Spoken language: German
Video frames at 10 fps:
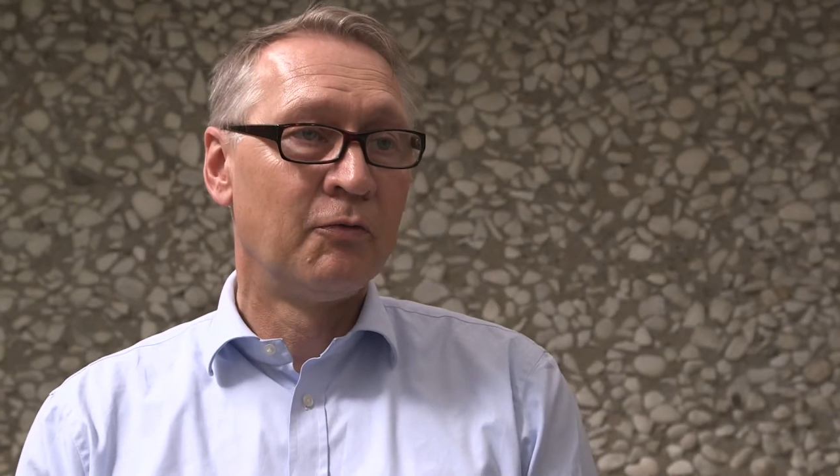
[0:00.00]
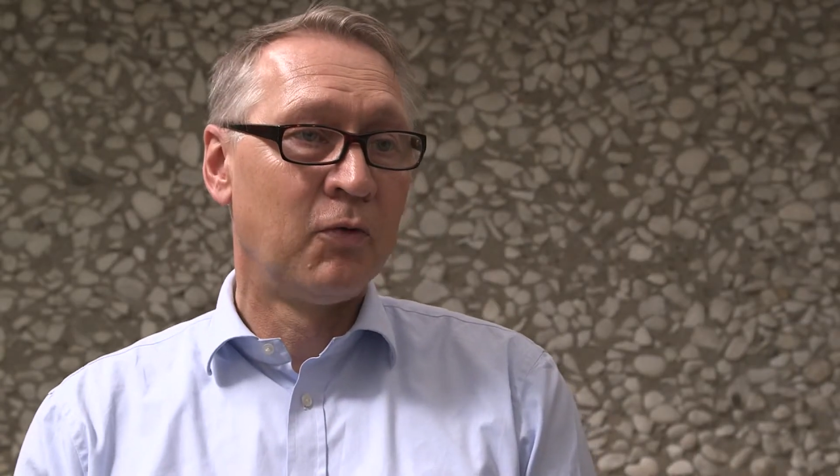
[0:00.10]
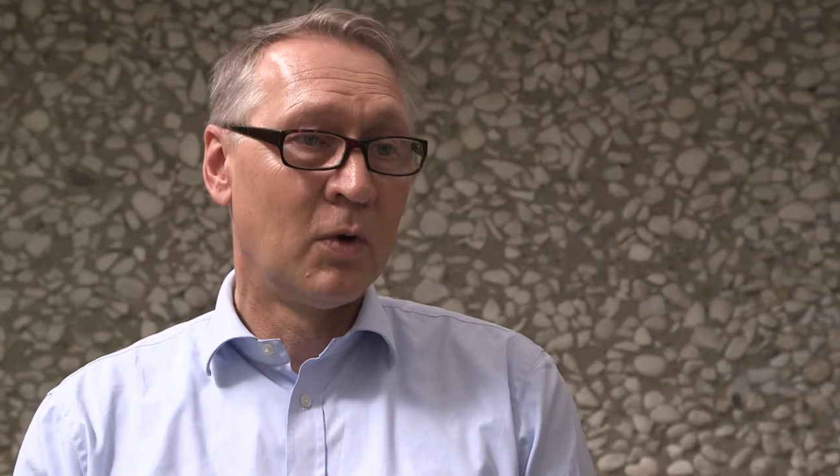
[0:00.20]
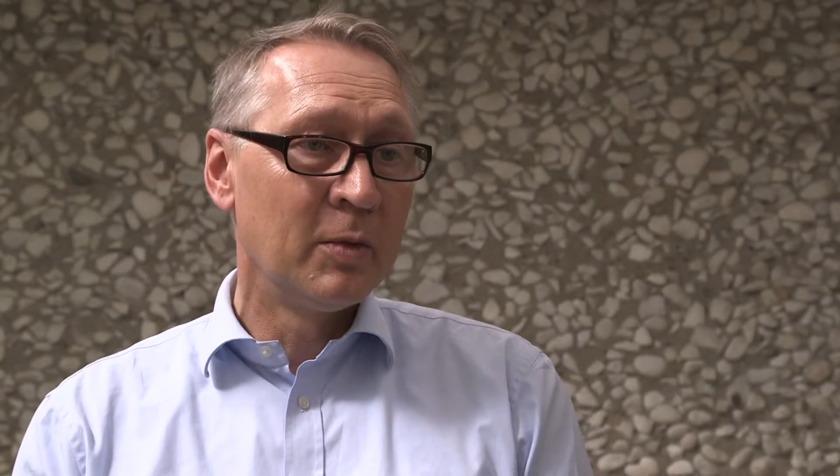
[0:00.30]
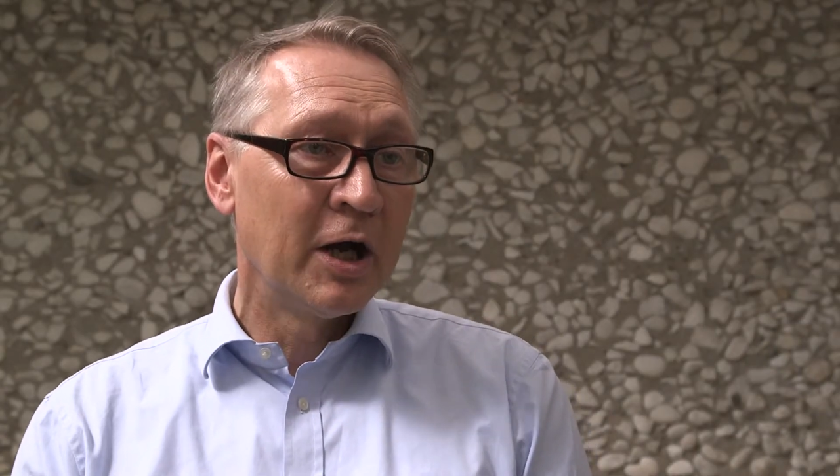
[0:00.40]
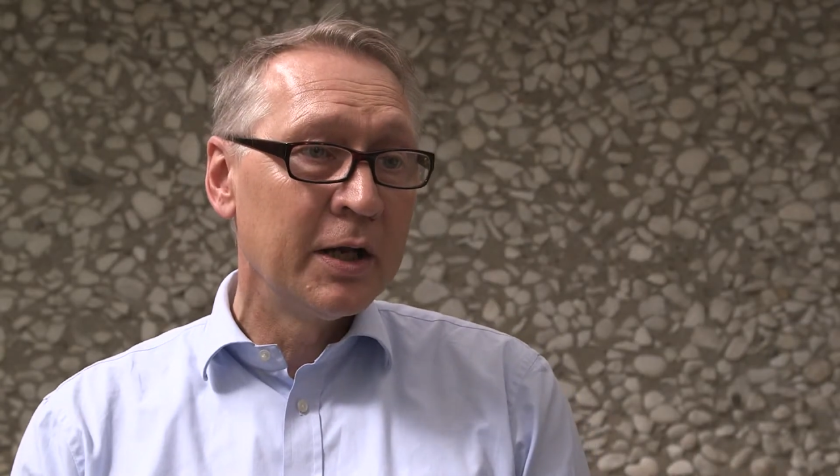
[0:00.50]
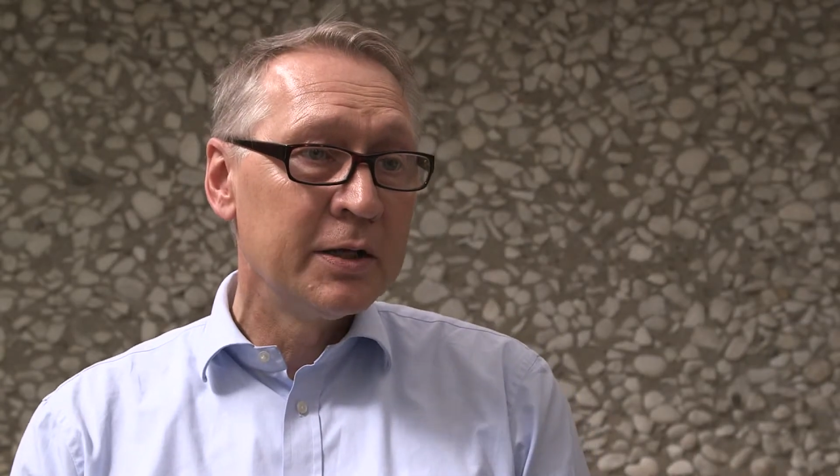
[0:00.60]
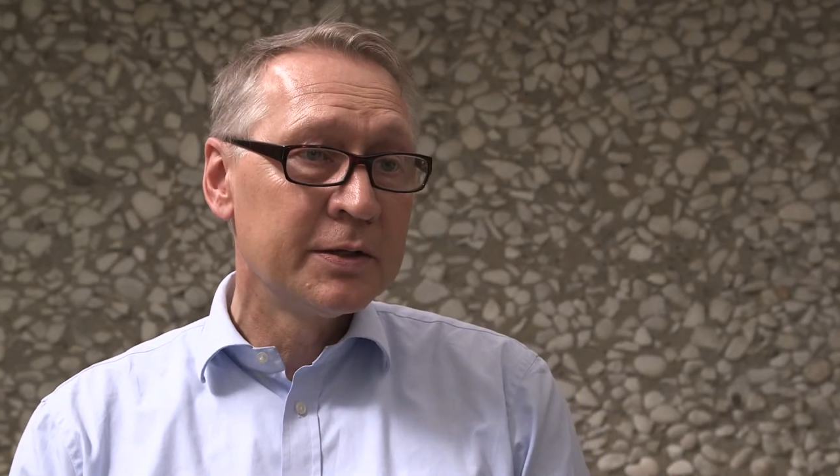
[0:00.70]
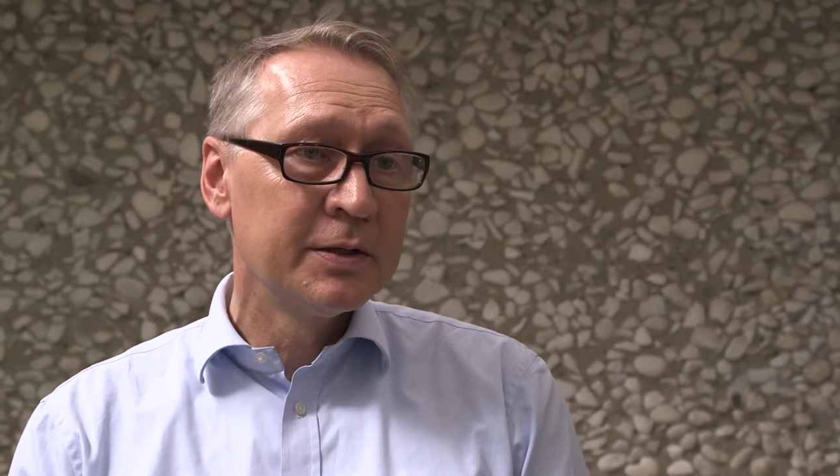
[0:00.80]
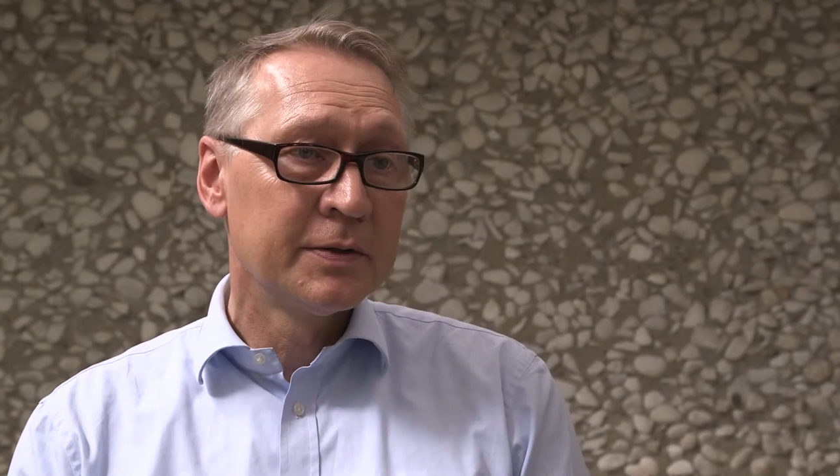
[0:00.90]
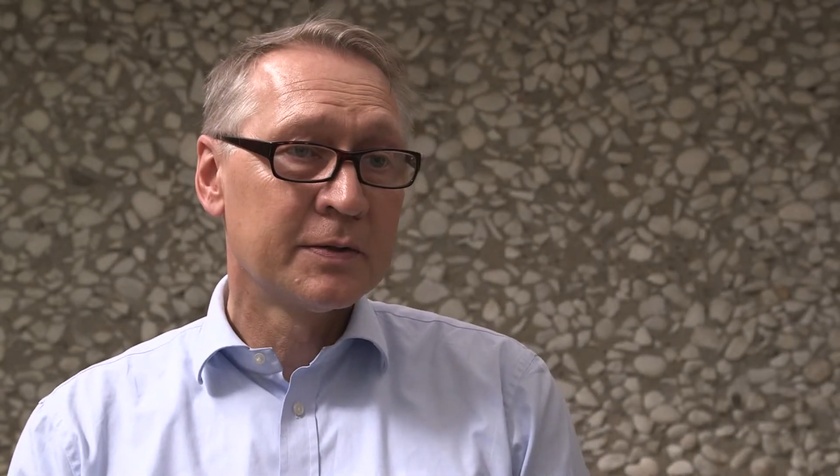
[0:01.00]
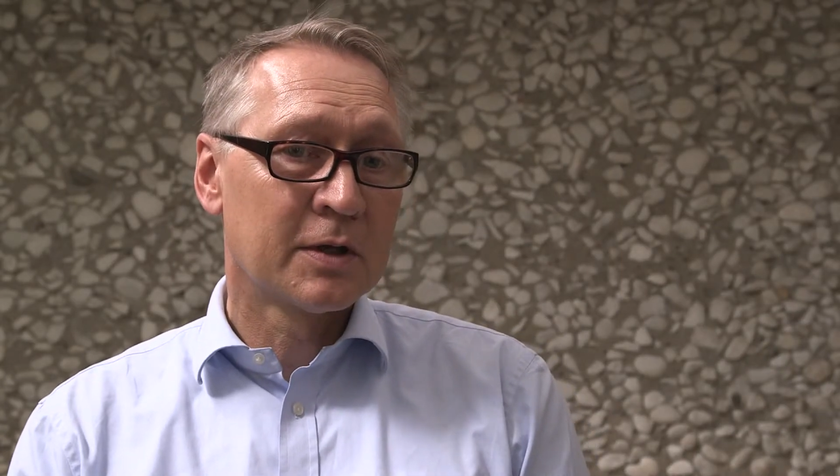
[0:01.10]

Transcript: Vorbehalte